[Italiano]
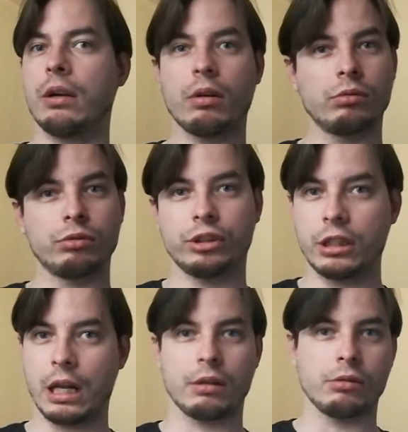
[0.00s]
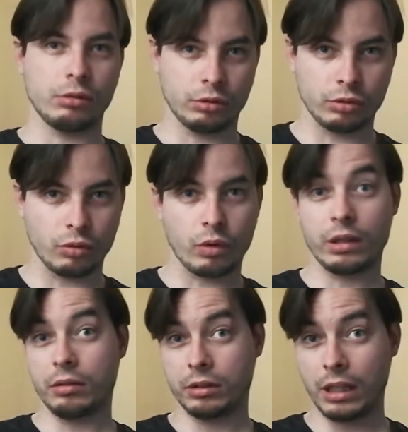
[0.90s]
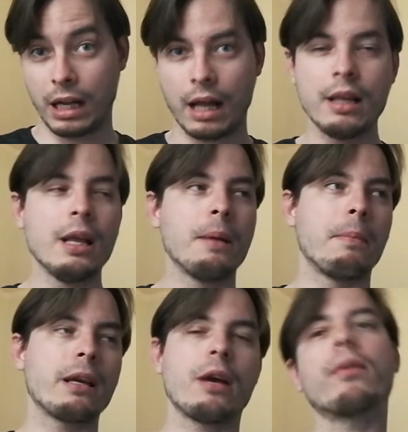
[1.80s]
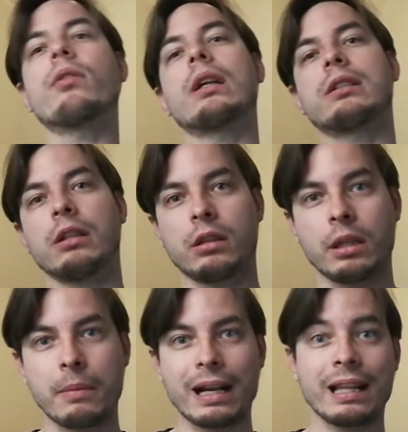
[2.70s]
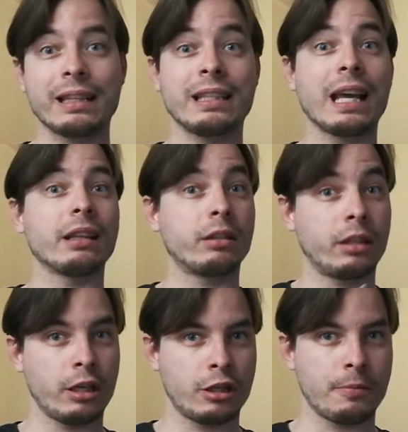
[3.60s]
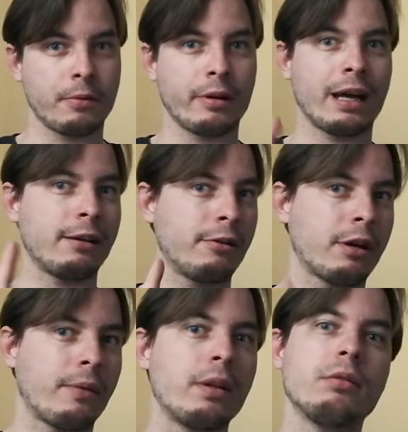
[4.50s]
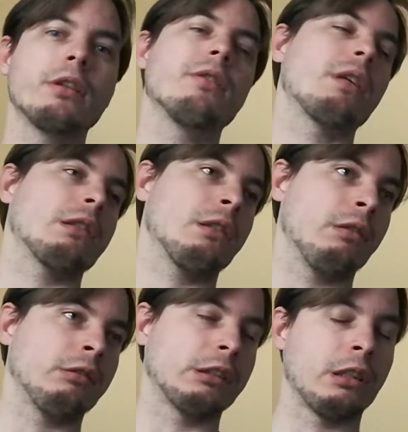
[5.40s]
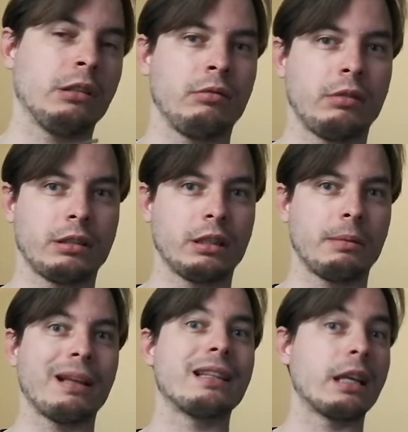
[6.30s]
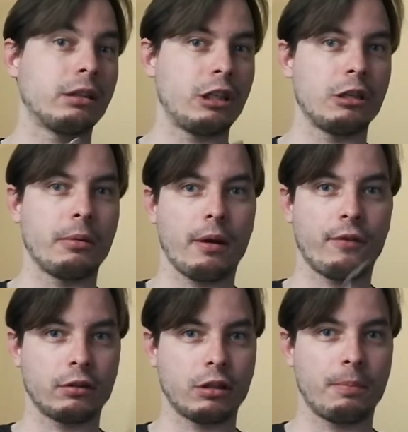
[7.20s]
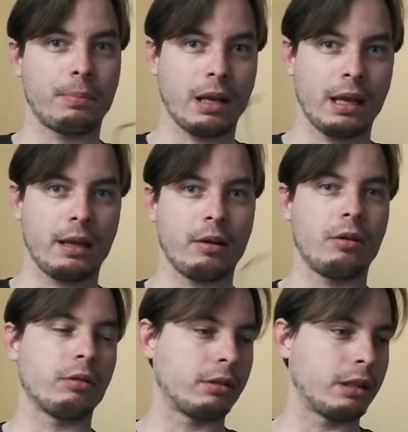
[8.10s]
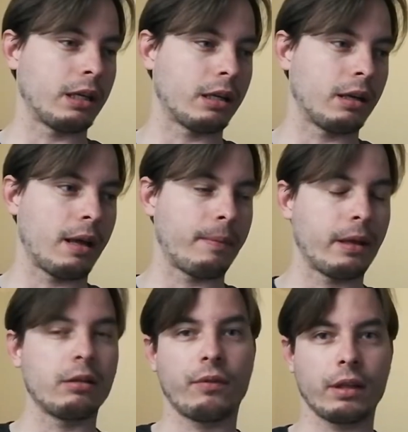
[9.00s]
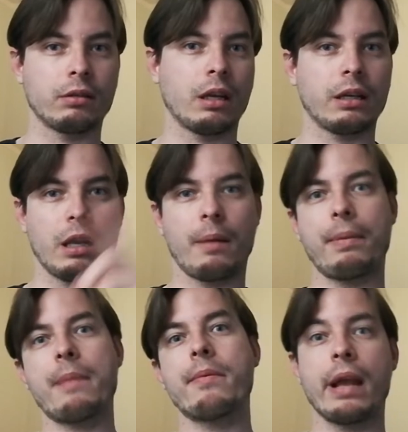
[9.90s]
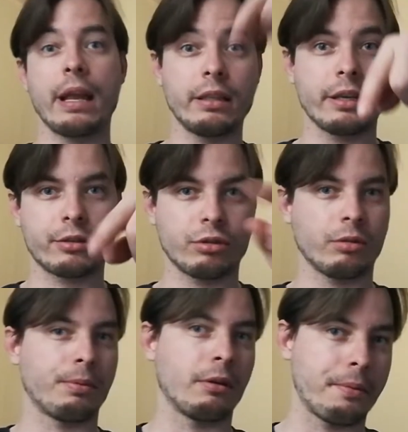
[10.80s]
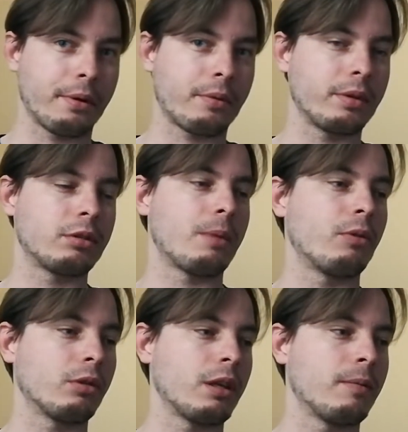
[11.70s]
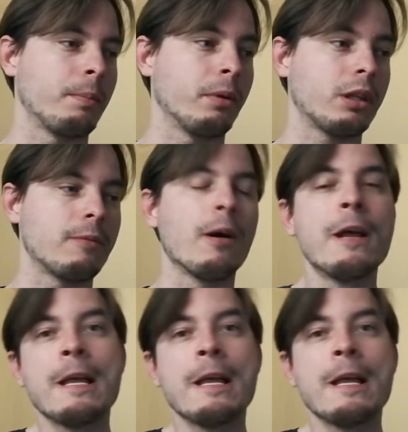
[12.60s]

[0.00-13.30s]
quando uscirà non lo so quando sarà ma io avrò una settimana di anticipo allora avendo io una, una, una settimana di anticipo perché ho fatto il pre-order e avendo fatto anche la premium edition proprio per questo motivo, motivo